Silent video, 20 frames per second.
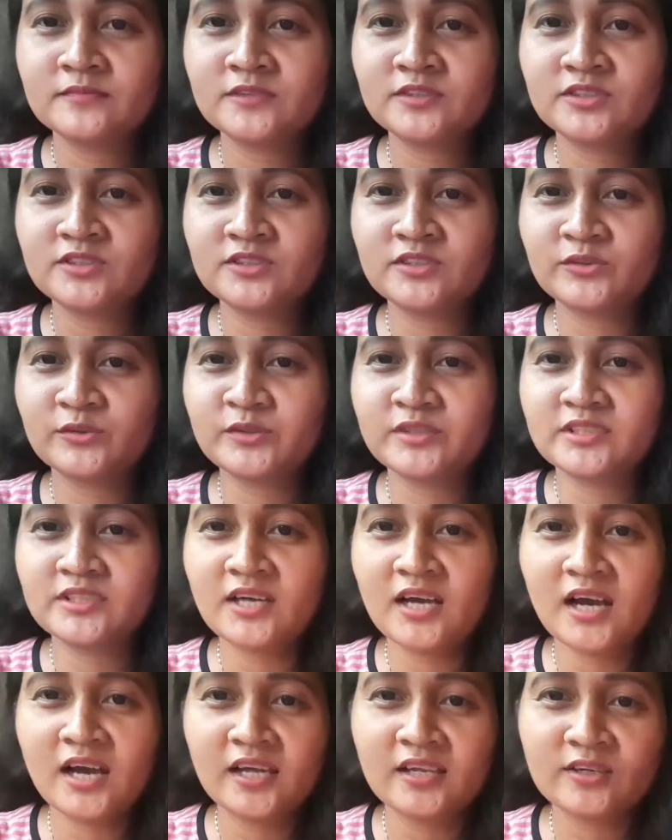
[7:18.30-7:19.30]
So,
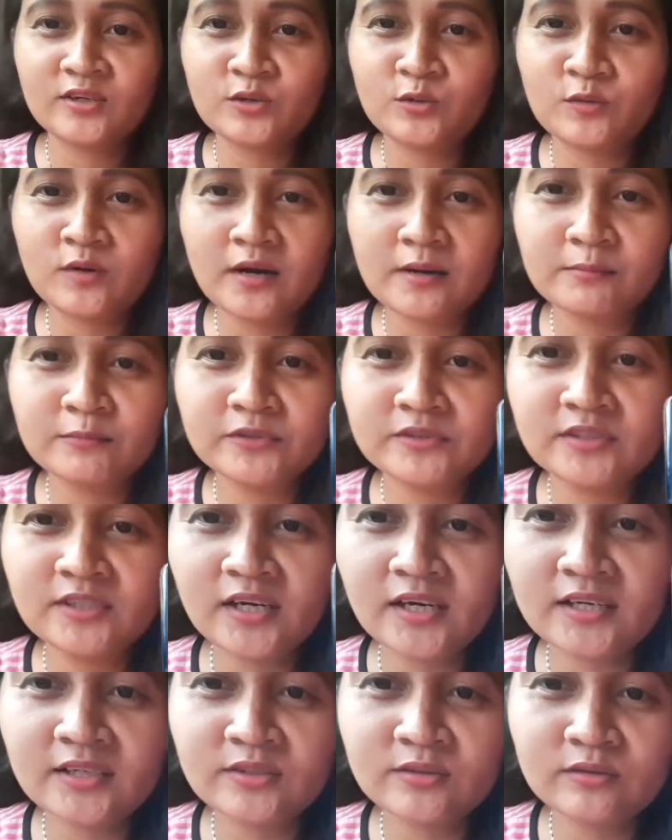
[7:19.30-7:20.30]
yan, kuha mo
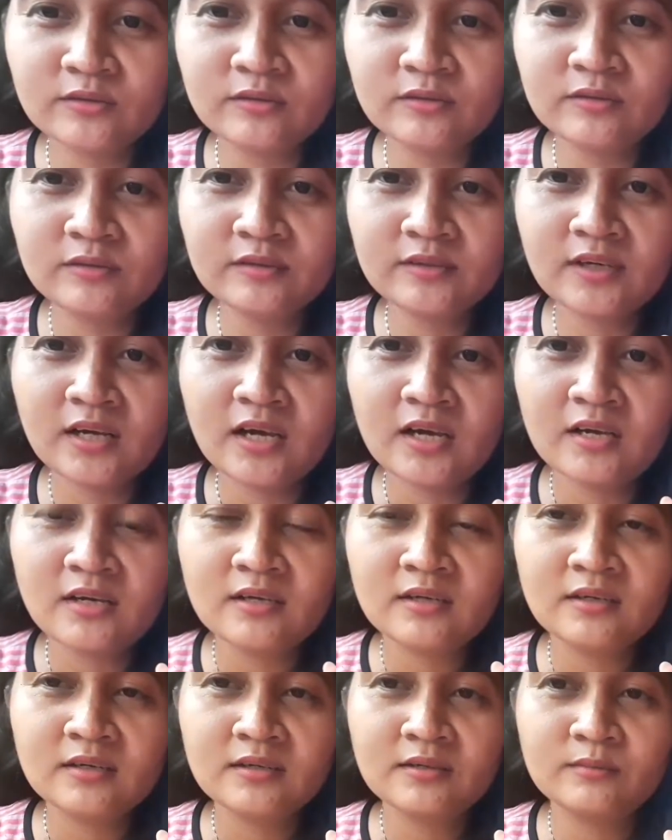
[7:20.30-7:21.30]
na yung
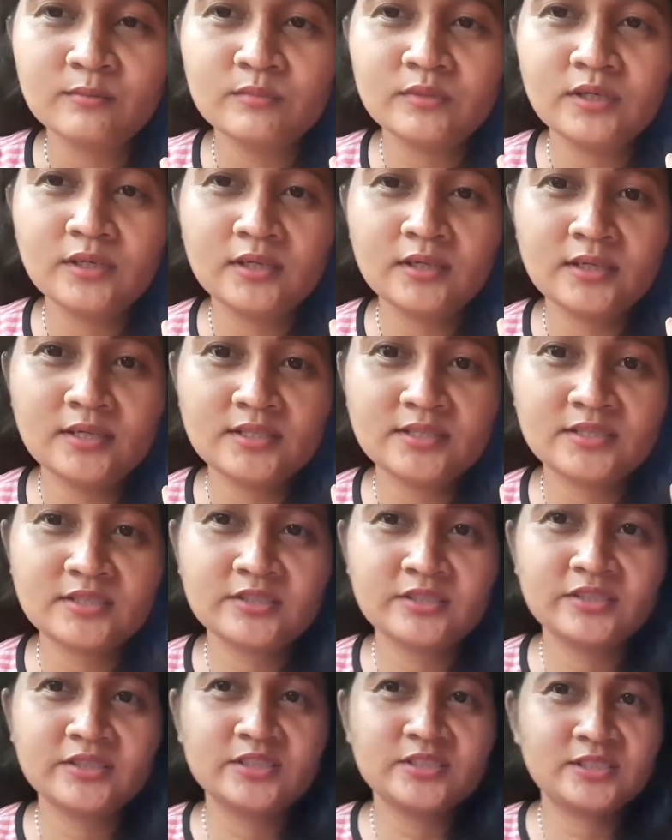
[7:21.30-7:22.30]

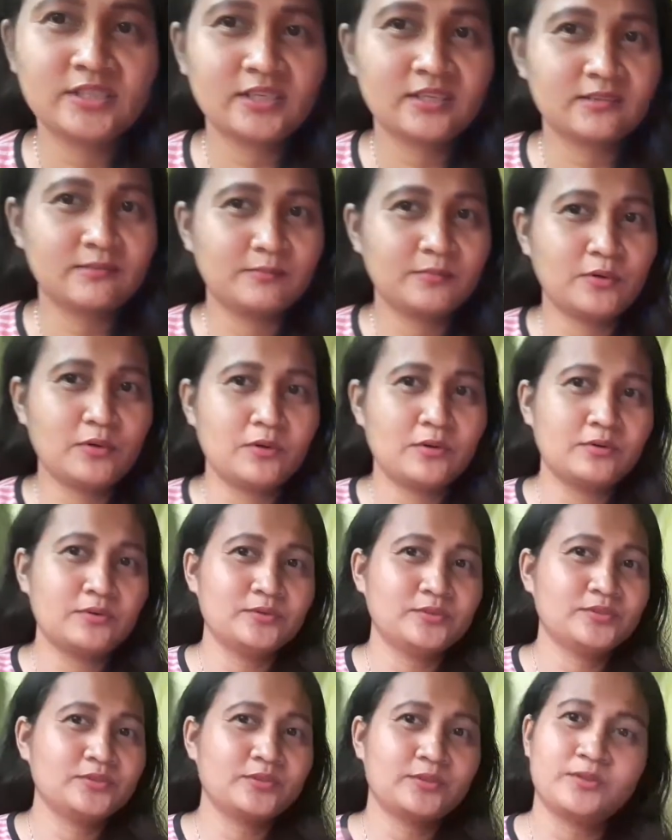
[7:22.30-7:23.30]
in-screenshot
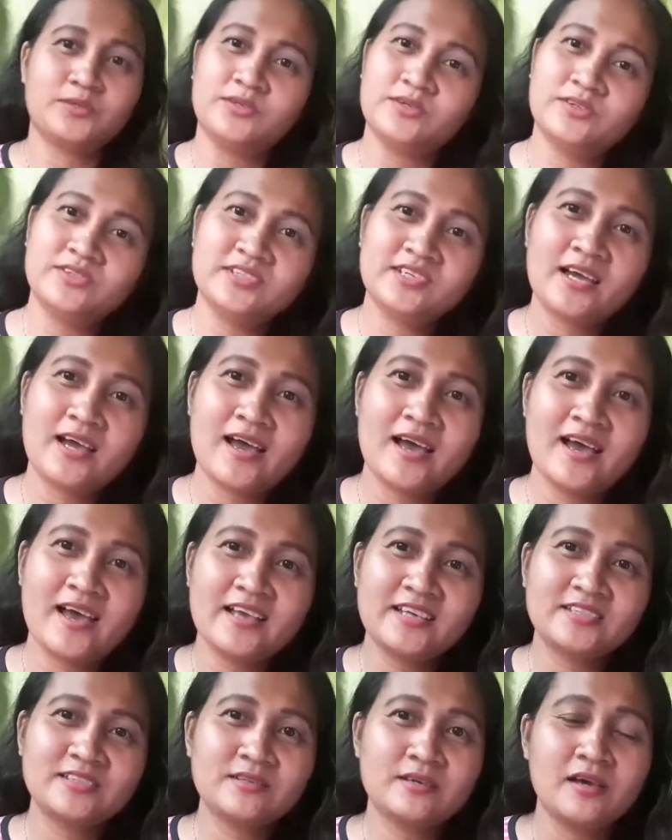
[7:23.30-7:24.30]
mo. So, yun
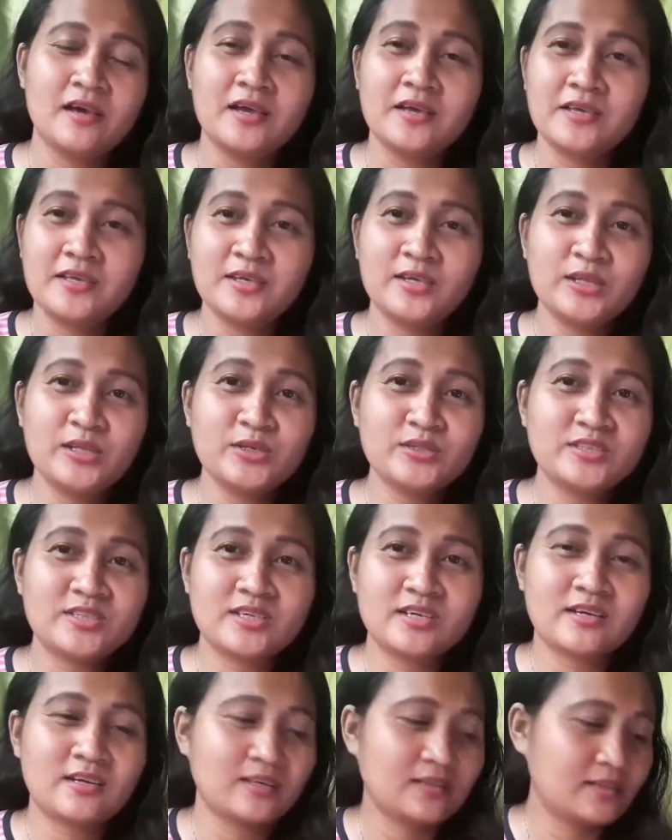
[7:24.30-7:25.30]
guys, yun yung
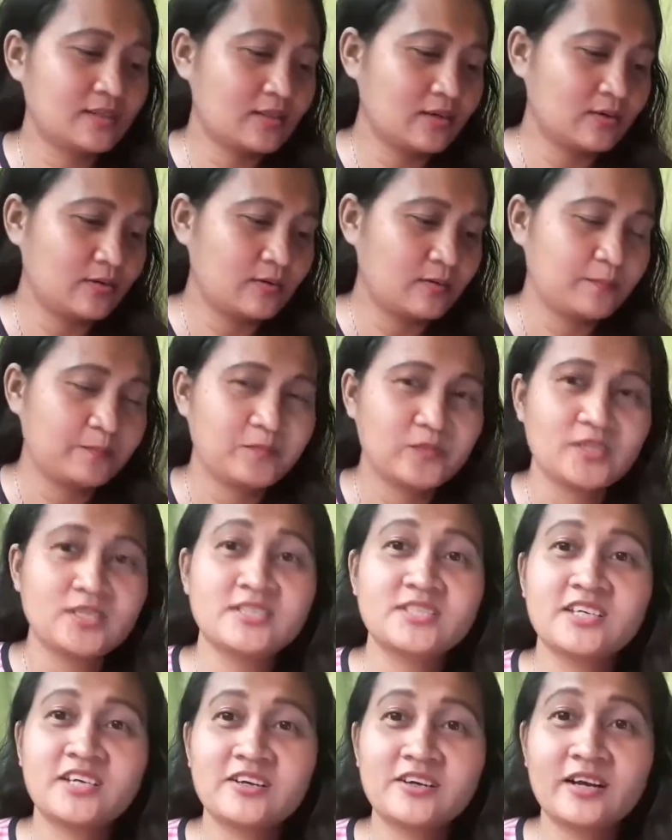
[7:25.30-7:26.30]
sekreto.
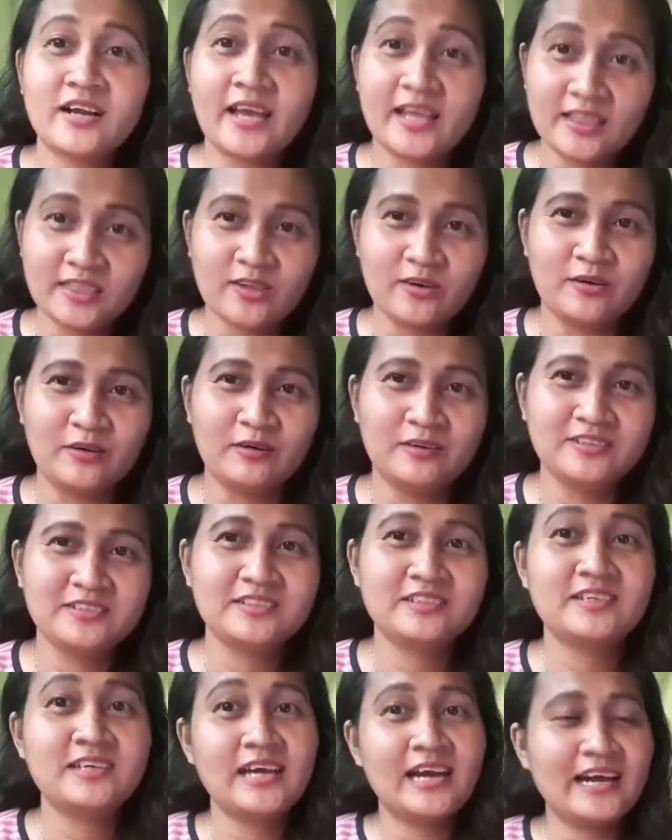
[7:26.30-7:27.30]
Sekreto,
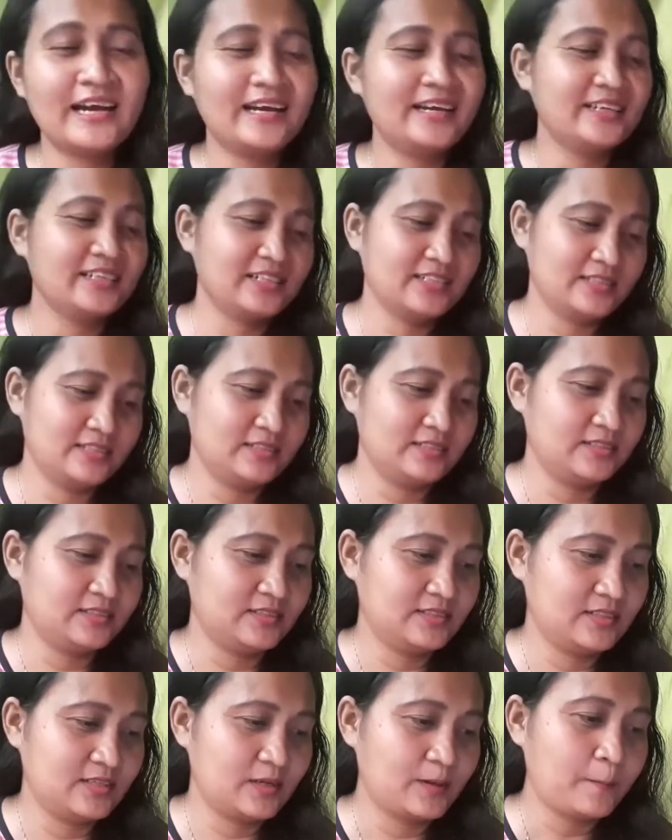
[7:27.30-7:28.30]
yan,
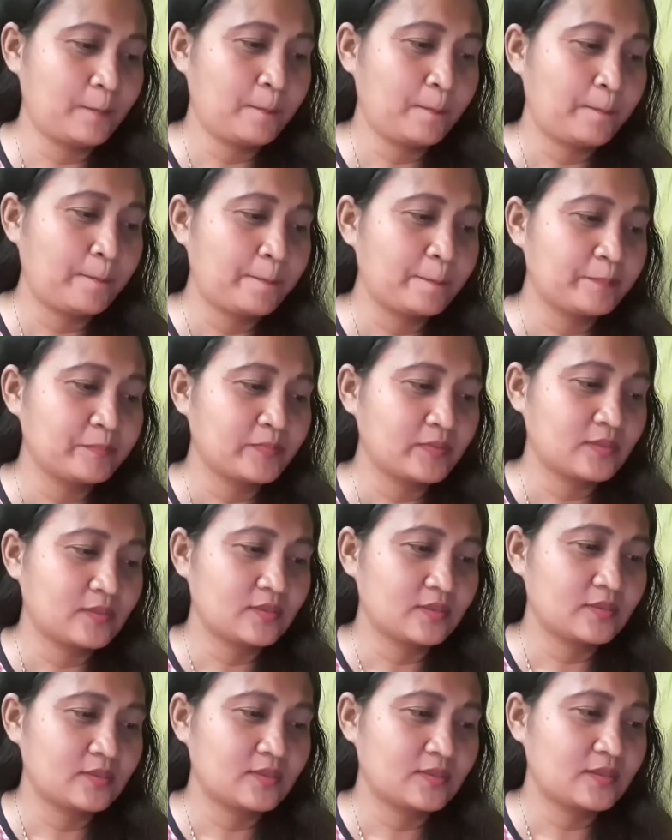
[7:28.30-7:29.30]
ganyan.
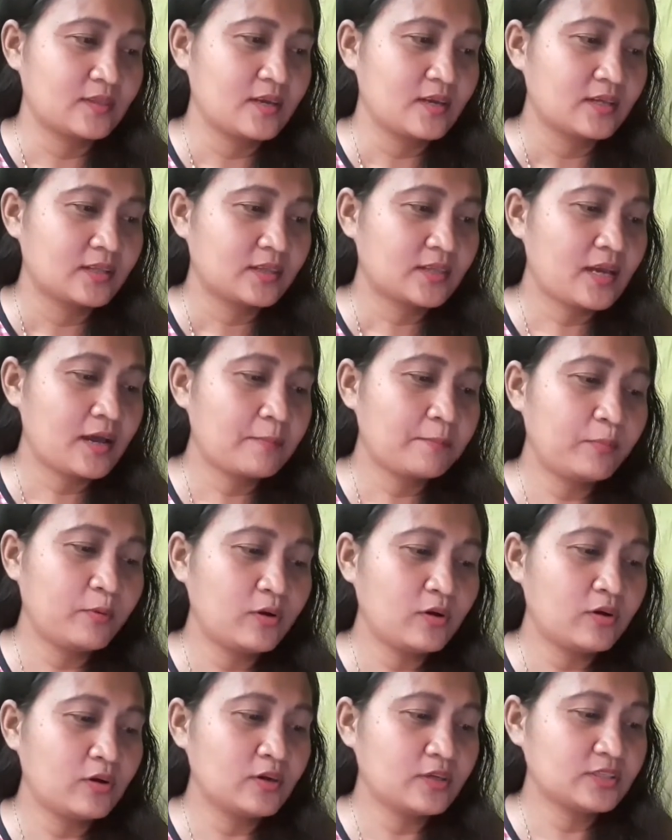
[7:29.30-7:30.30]

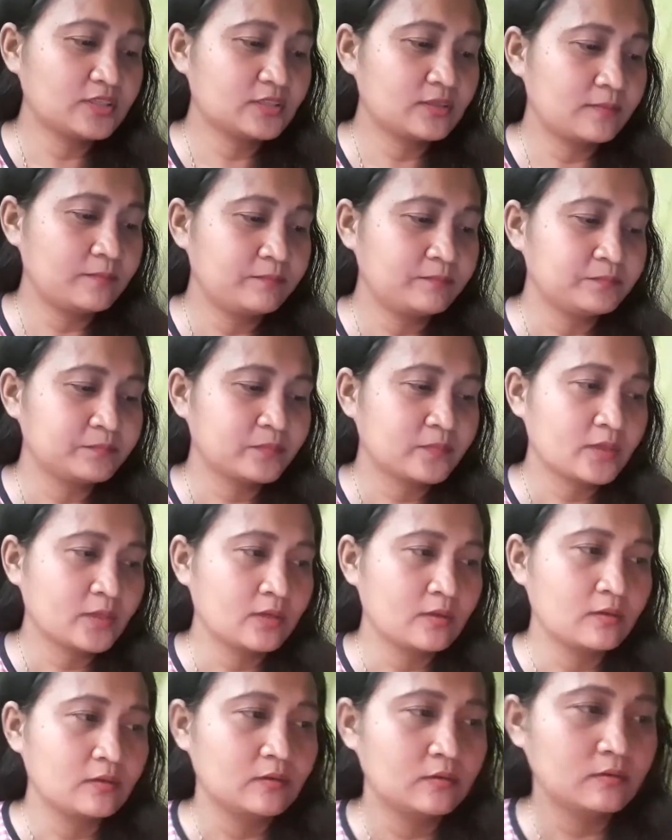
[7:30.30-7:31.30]
Tapos,
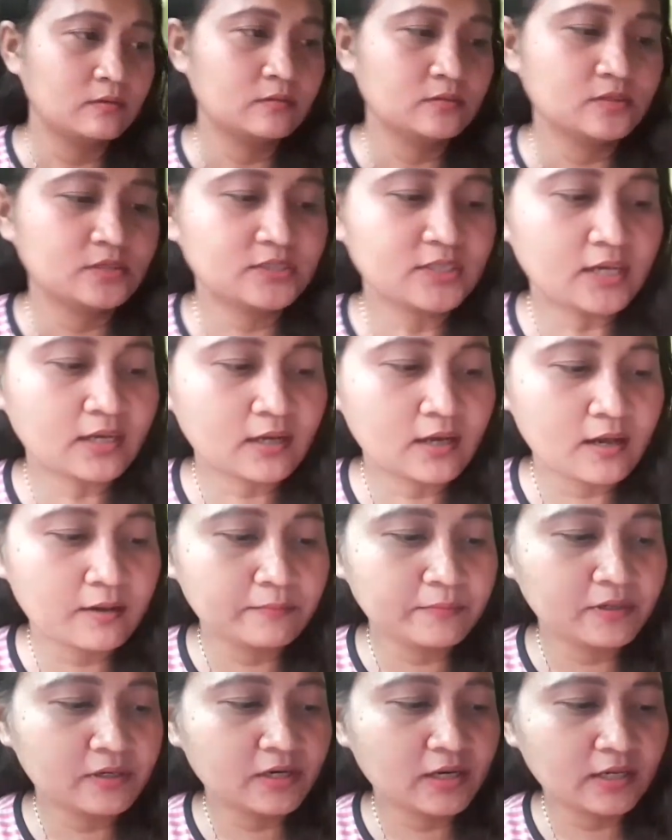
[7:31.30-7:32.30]
sa
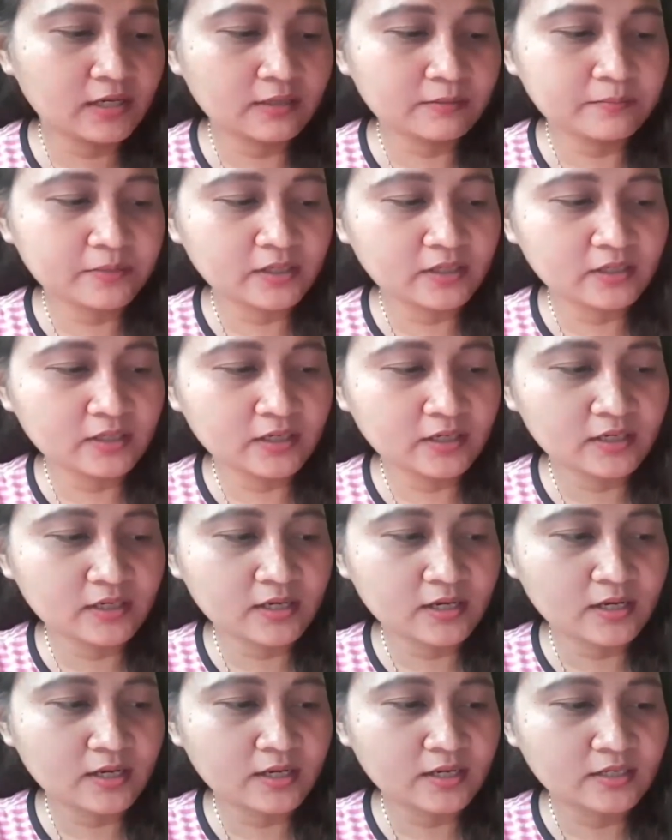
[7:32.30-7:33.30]
camera naman niya
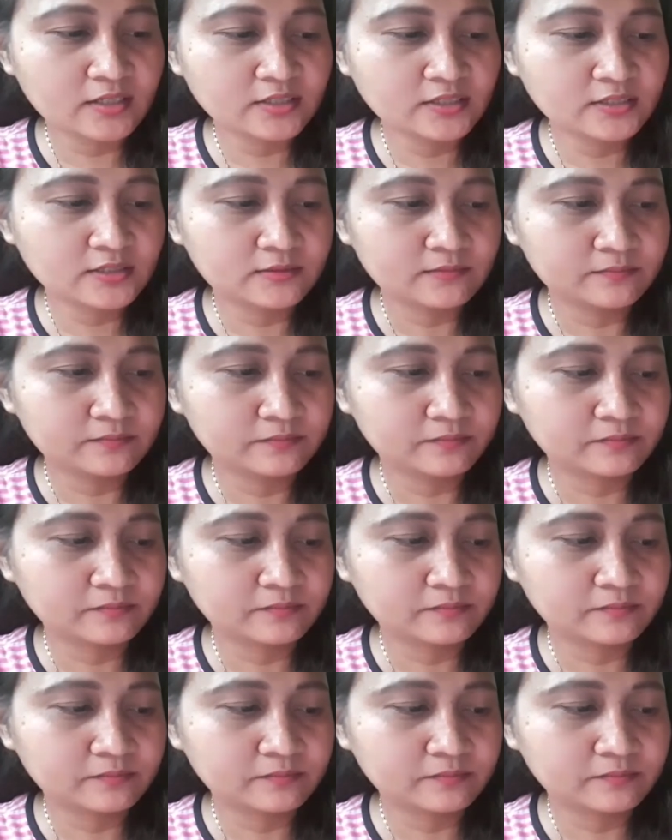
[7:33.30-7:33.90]
guys,